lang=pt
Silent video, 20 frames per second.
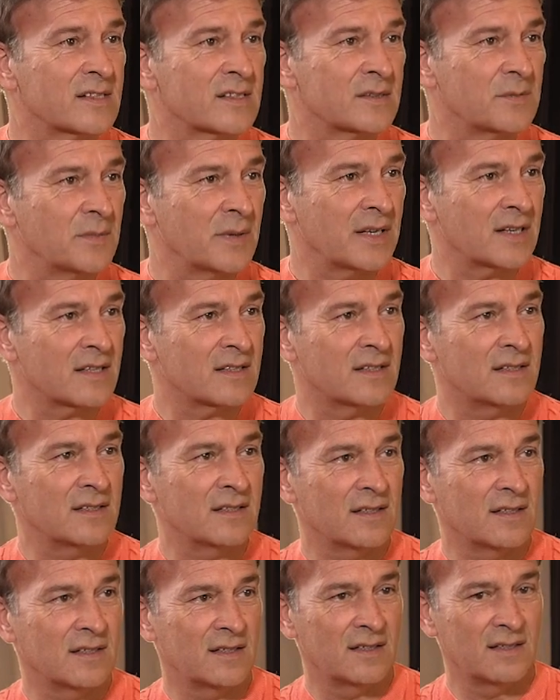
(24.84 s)
receber-te
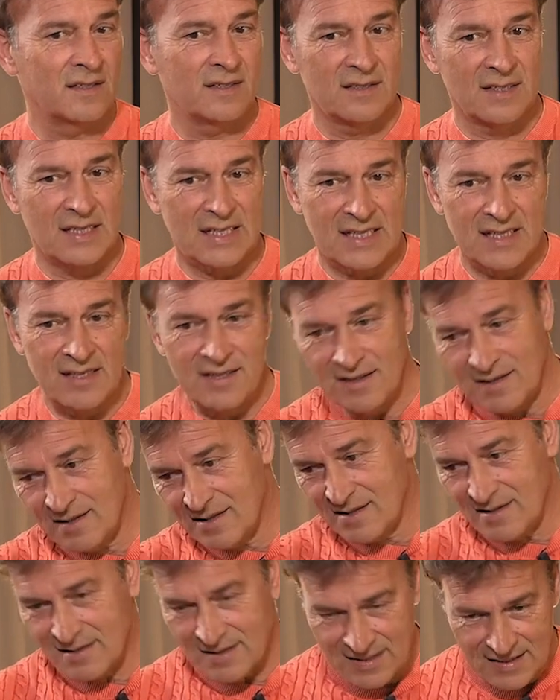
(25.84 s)

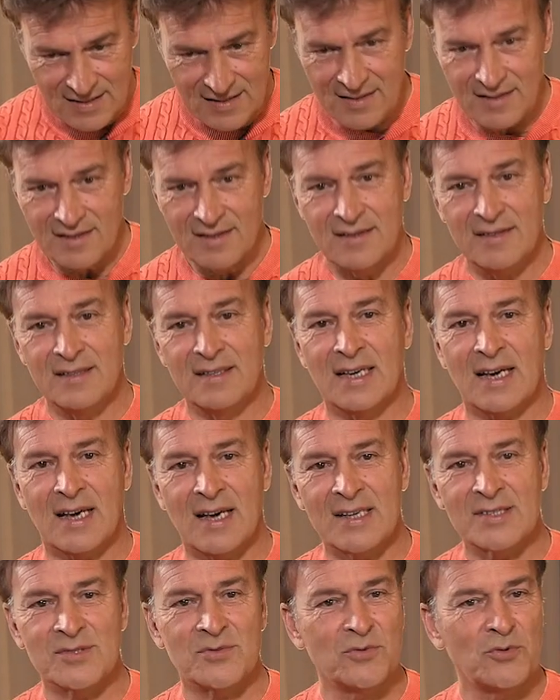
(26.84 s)
aqui na
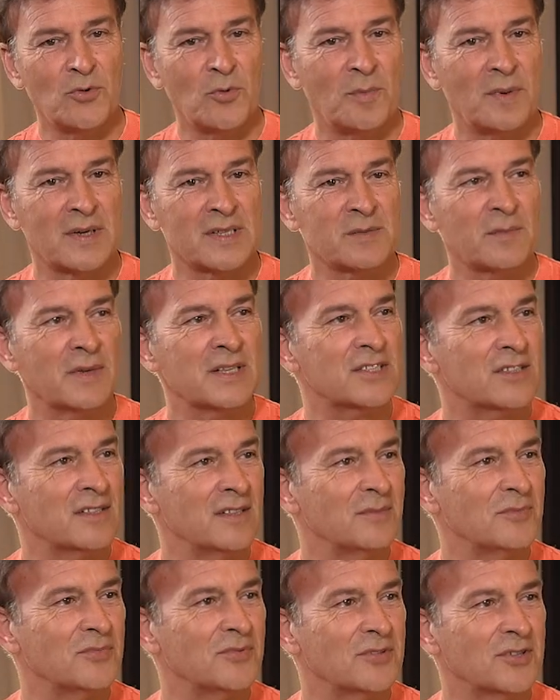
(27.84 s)
casa onde eu passo mais
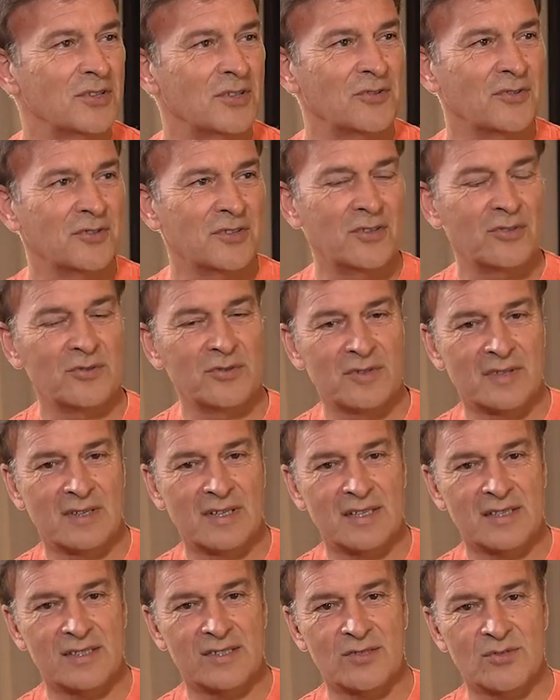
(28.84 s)
tempo, que, eu, é que, eu, é
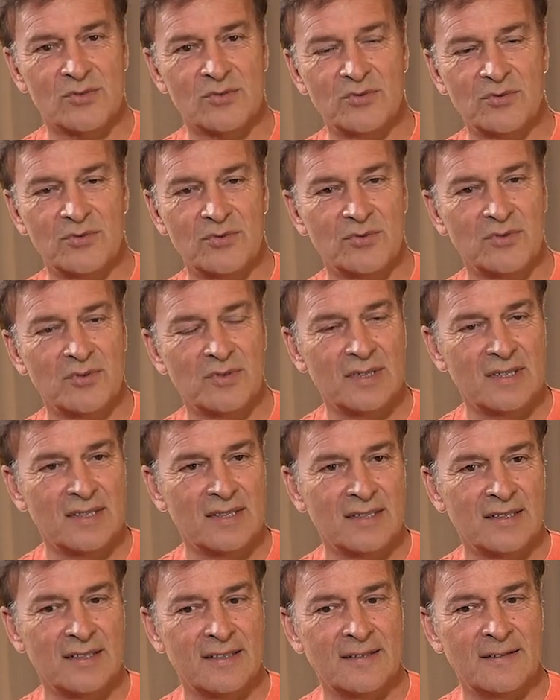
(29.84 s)
que é este estúdio.
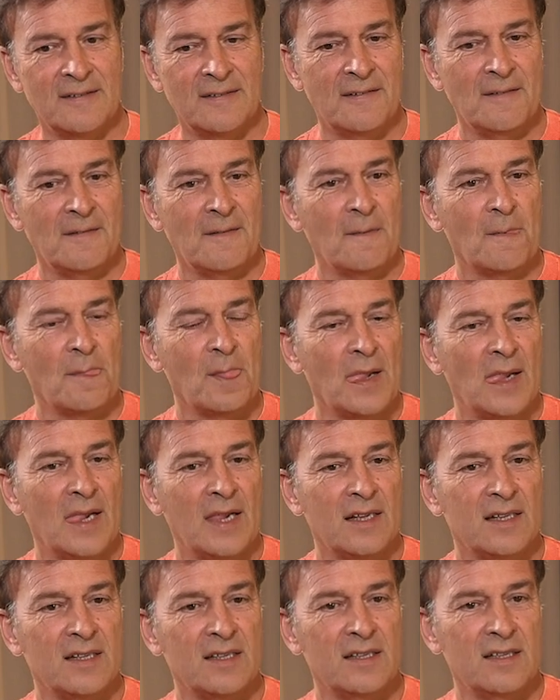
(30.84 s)

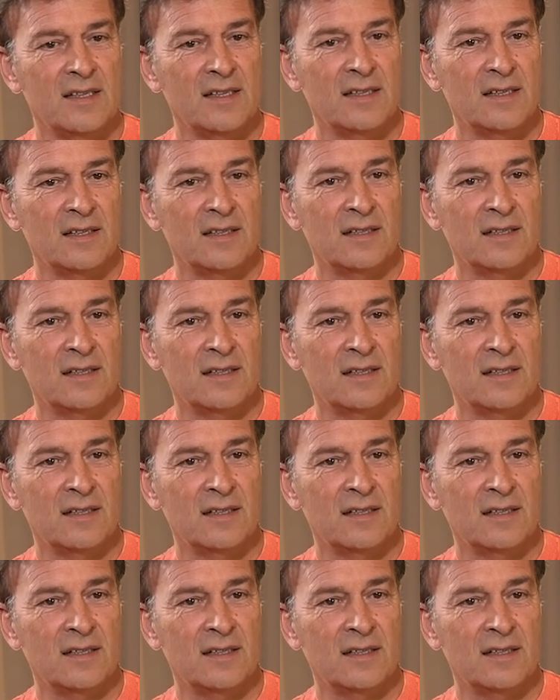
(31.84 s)
E,